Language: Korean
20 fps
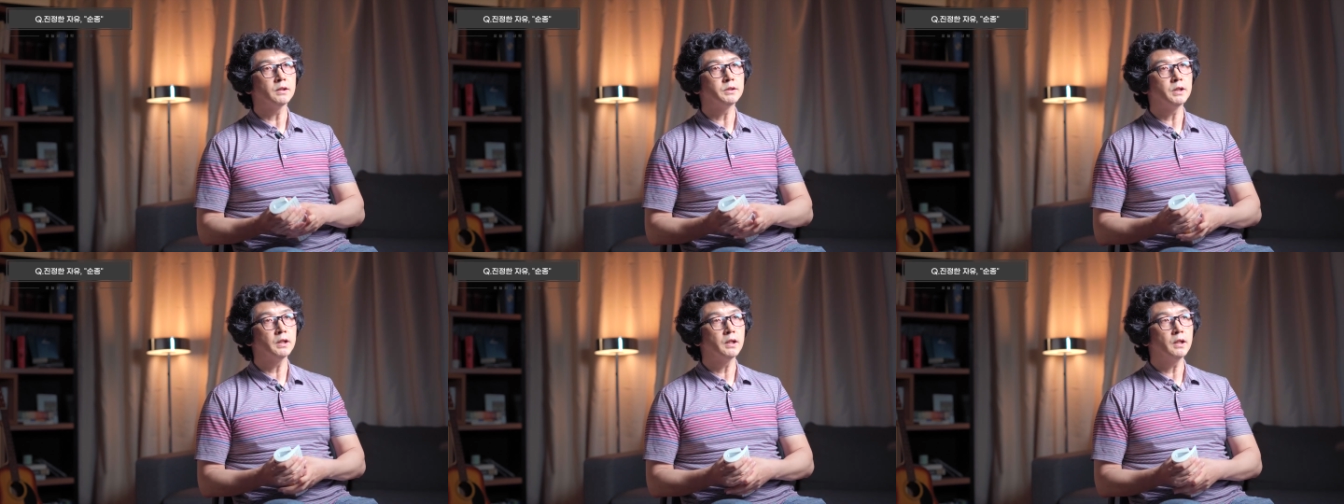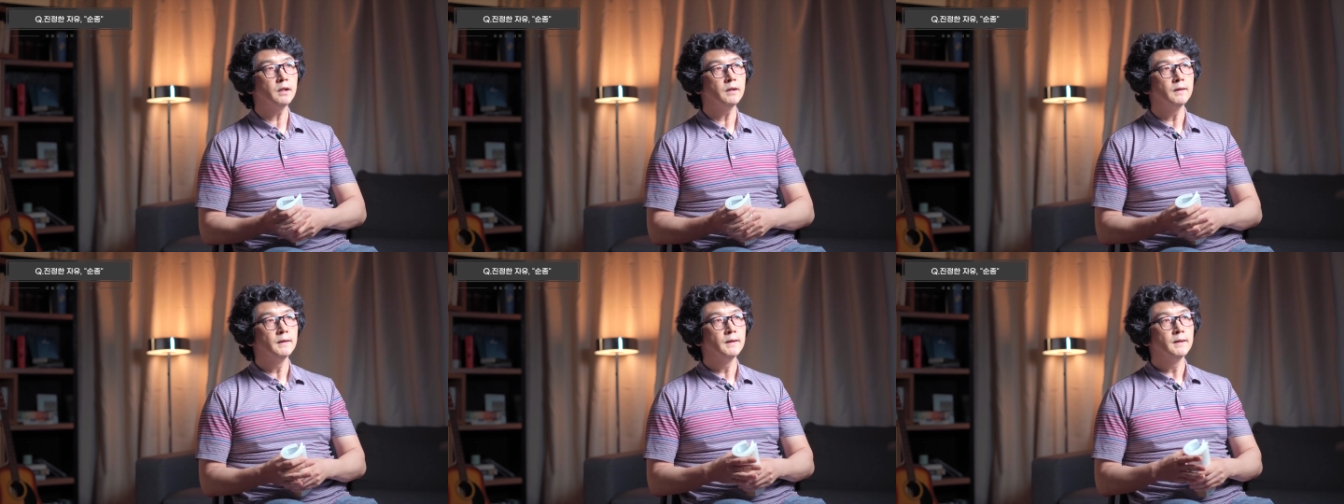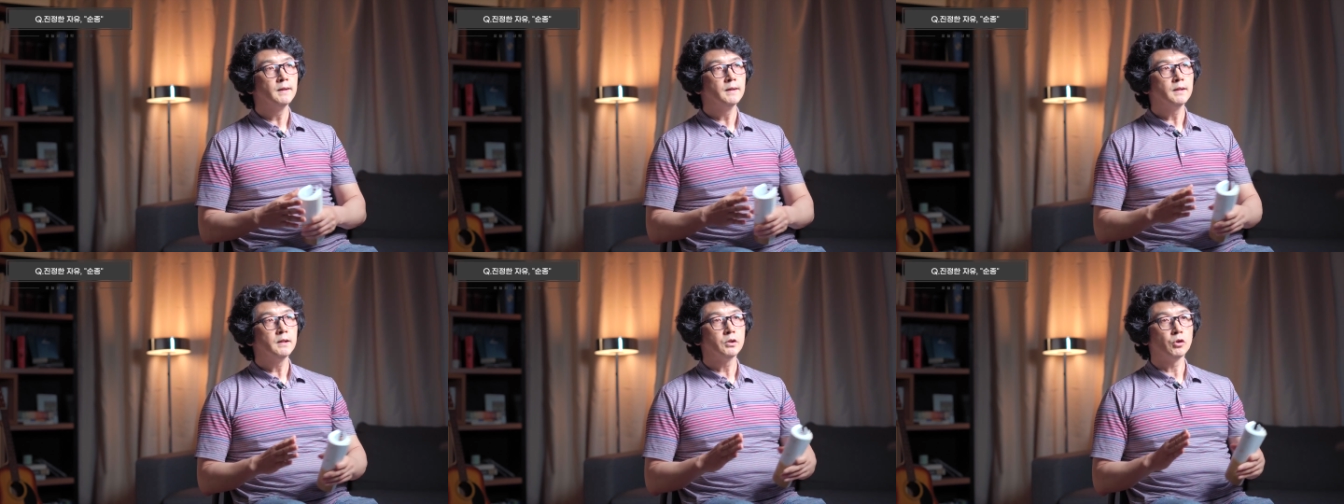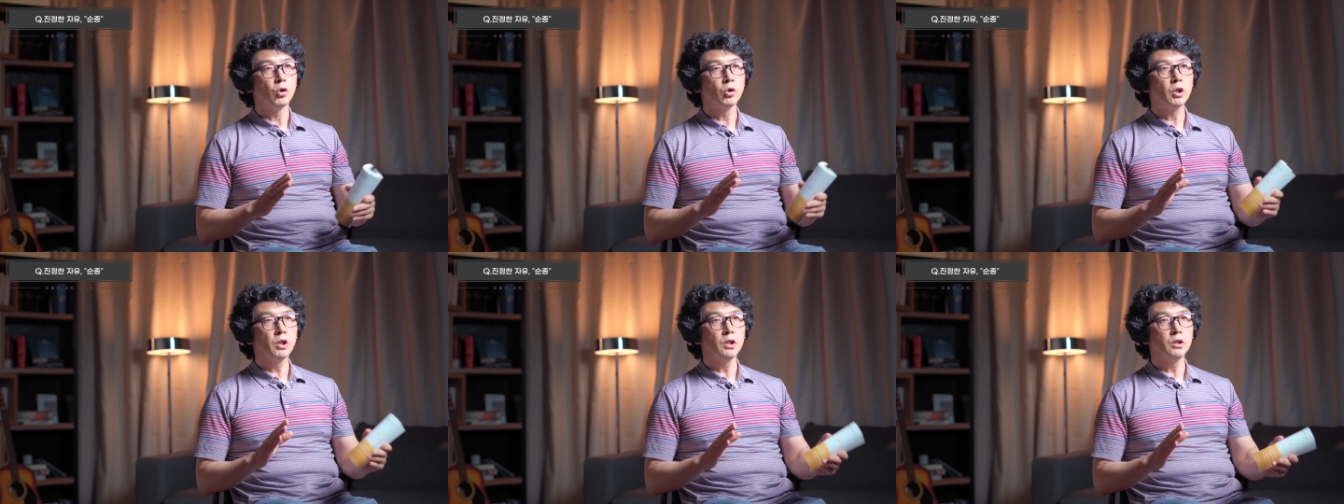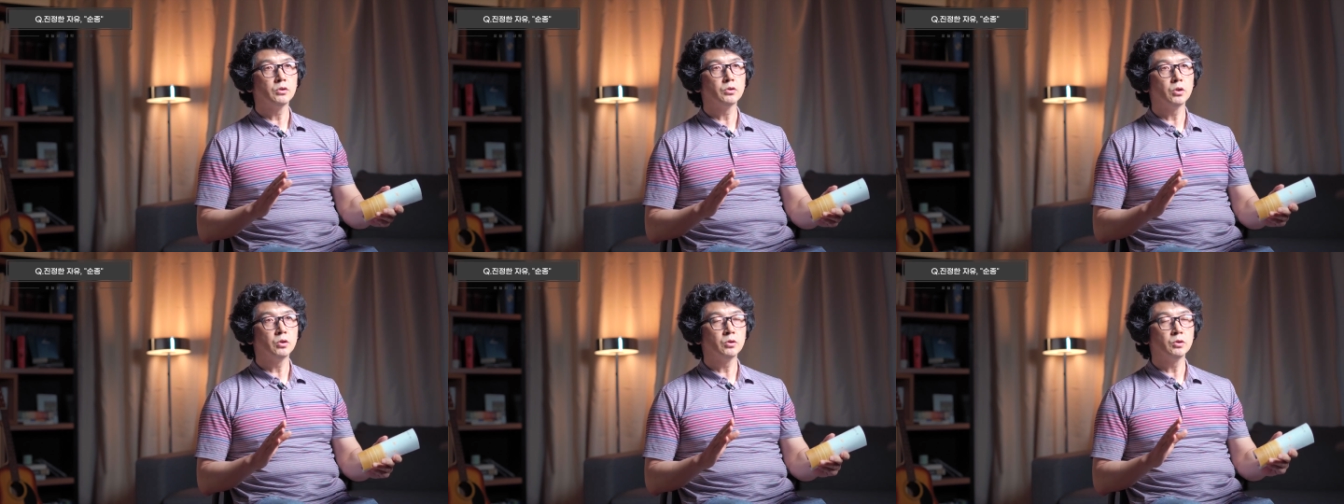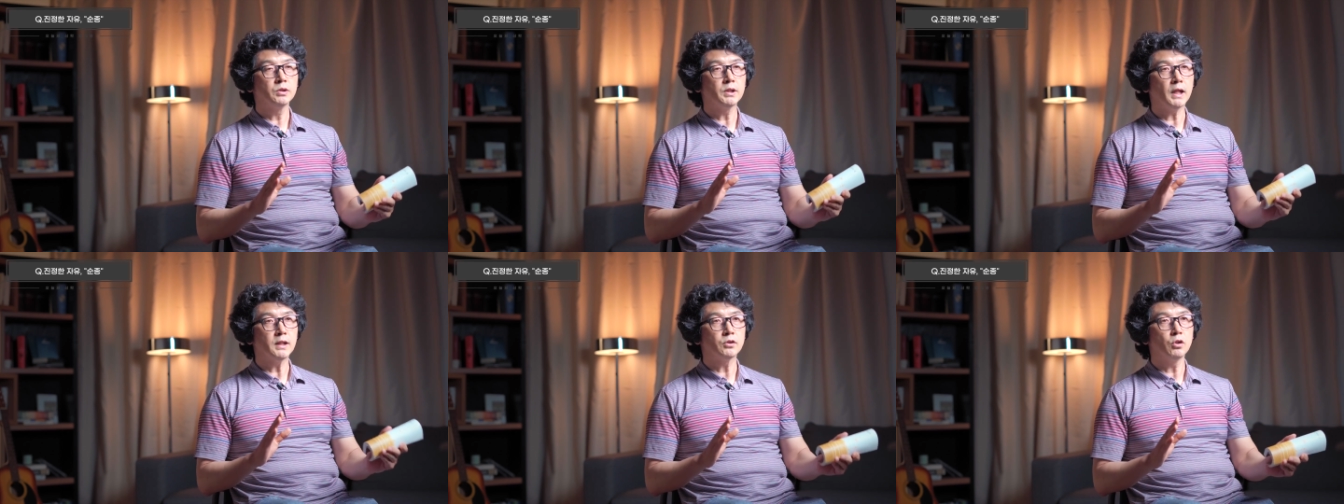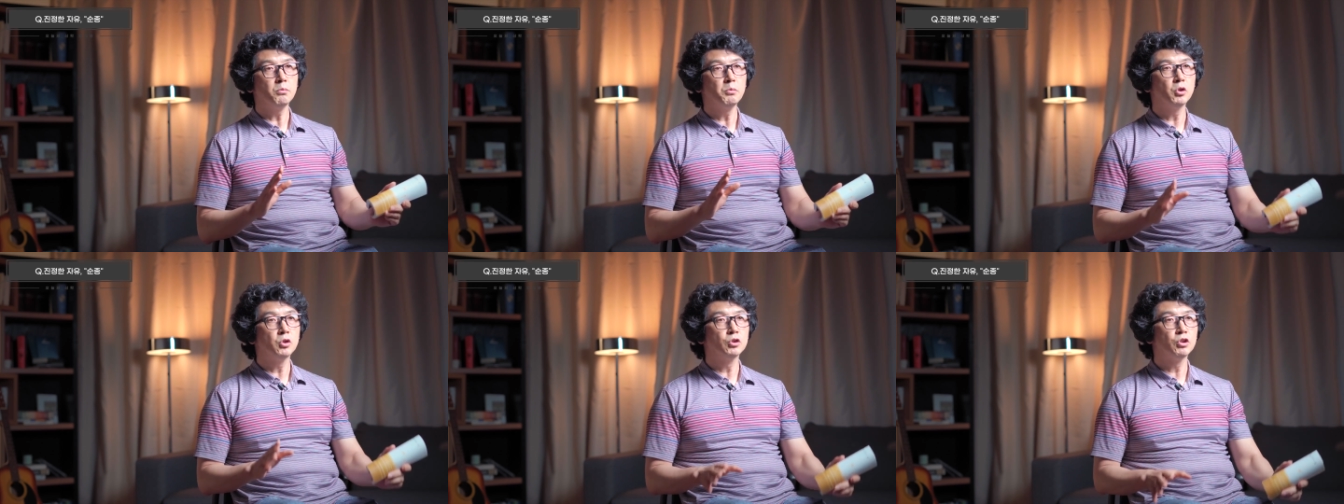제가 여기에서는 다
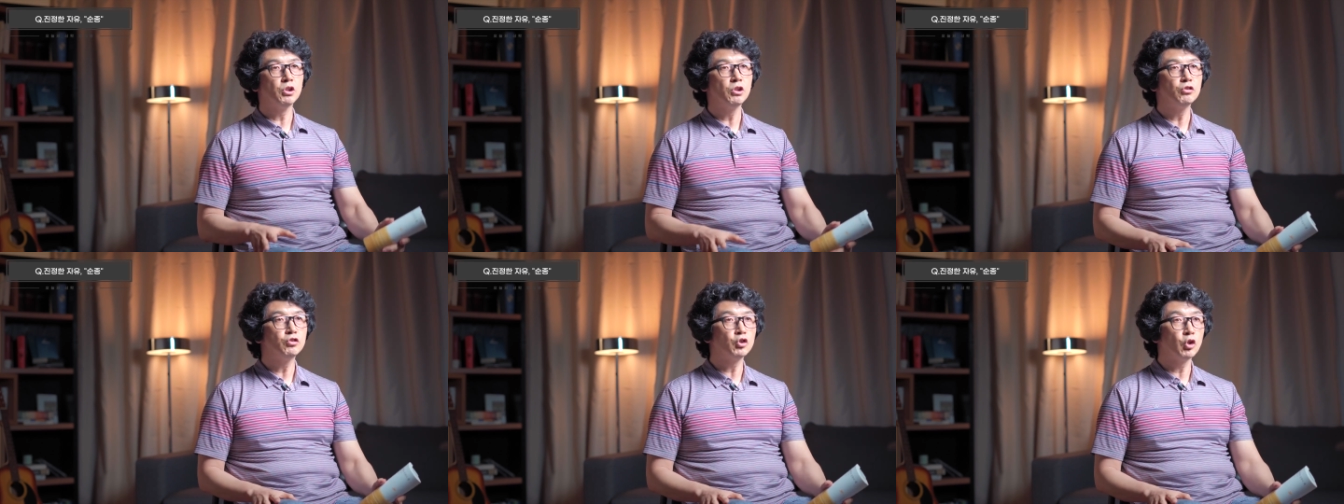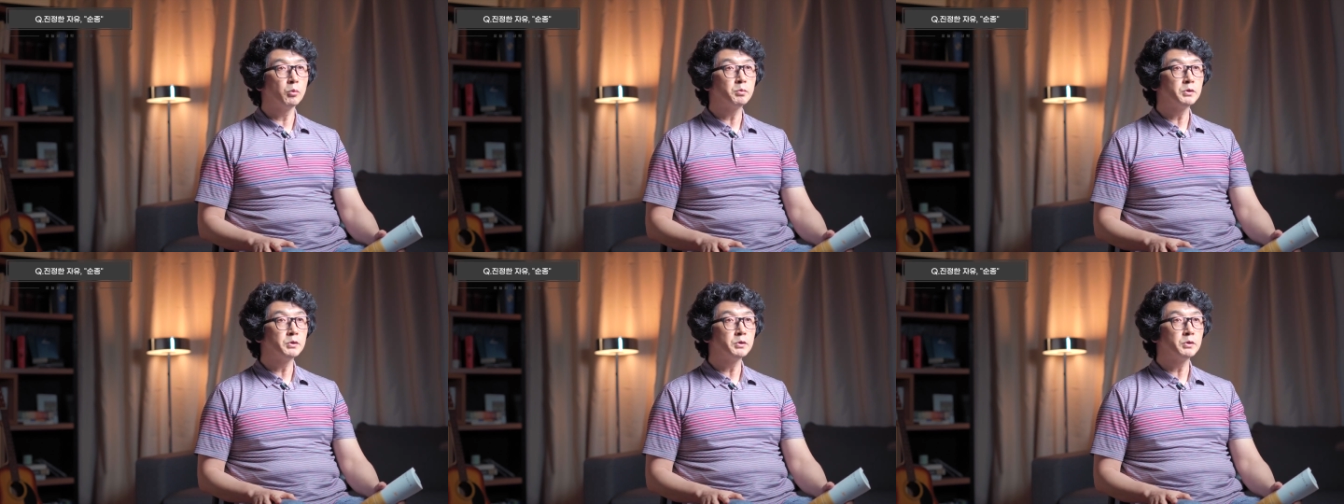설명을 드릴 수는